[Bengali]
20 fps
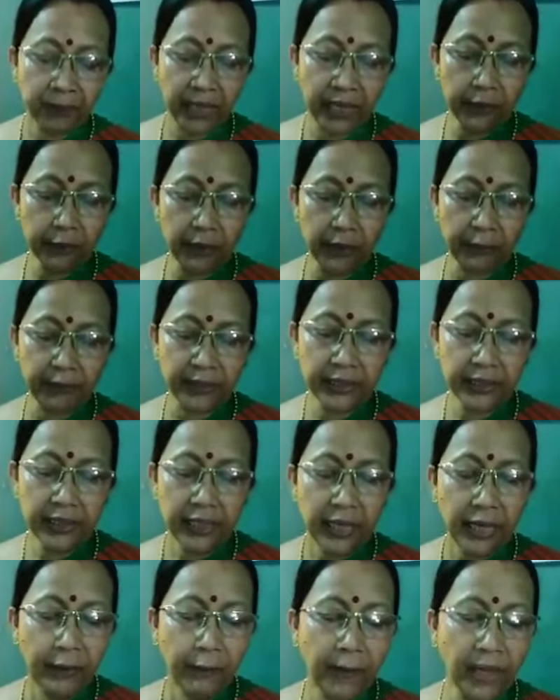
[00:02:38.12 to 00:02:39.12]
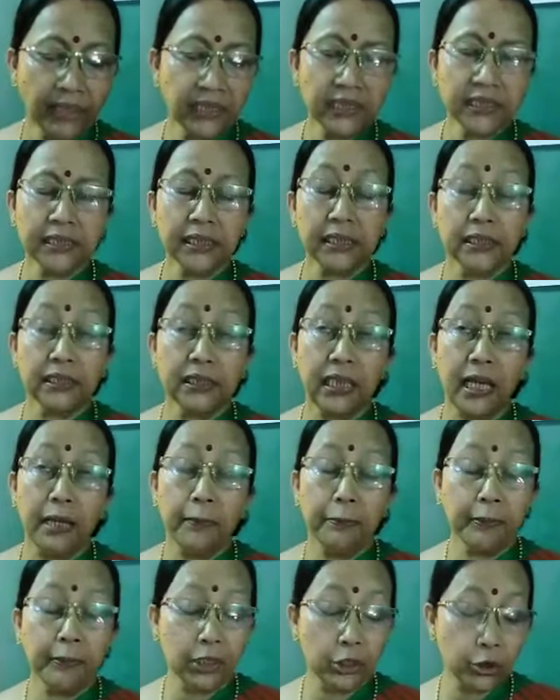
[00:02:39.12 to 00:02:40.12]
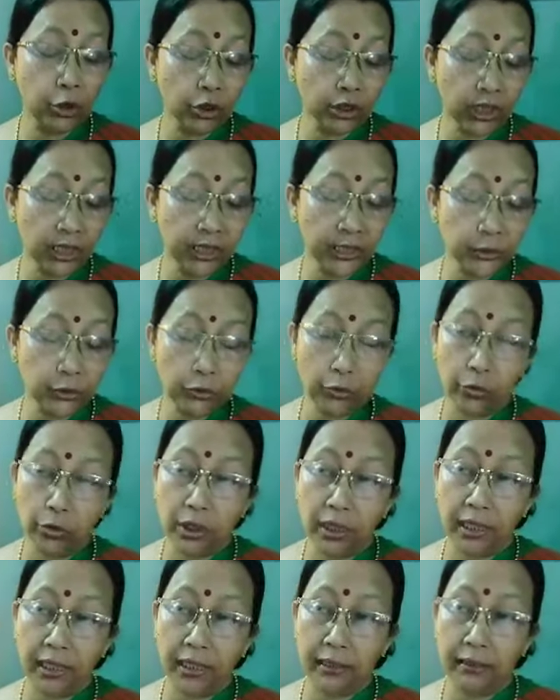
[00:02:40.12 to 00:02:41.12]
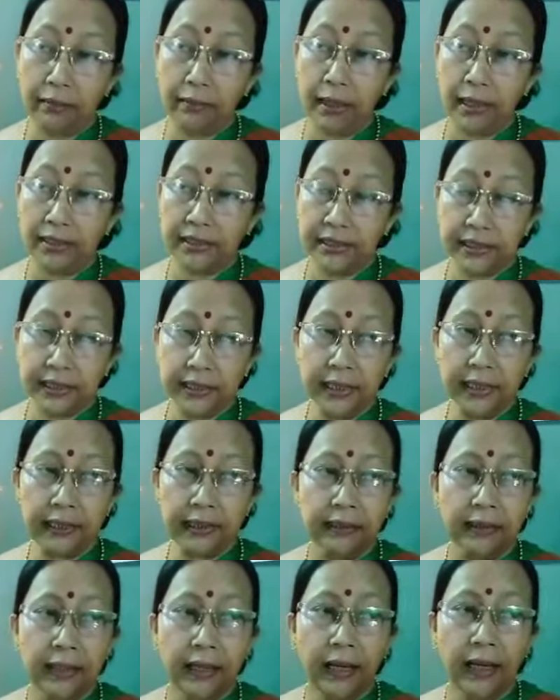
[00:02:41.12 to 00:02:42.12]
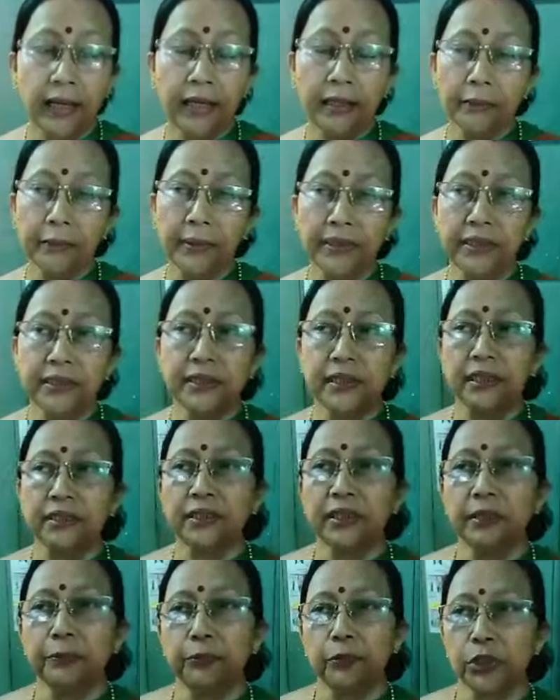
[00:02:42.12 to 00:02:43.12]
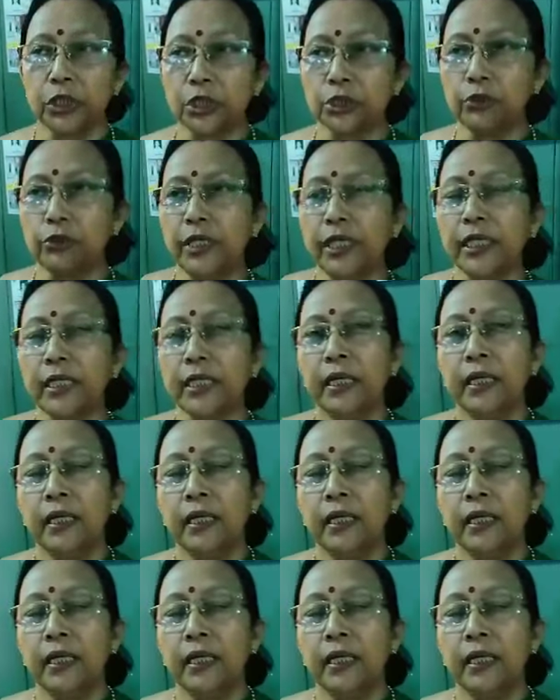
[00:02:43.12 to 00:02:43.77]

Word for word: এইভাবে ম্যাজিস্ট্রেট সাহেবকে চটালে তো রক্ষা আছে কি আর ম্যাজিস্ট্রেট তিনি প্রশাসনিক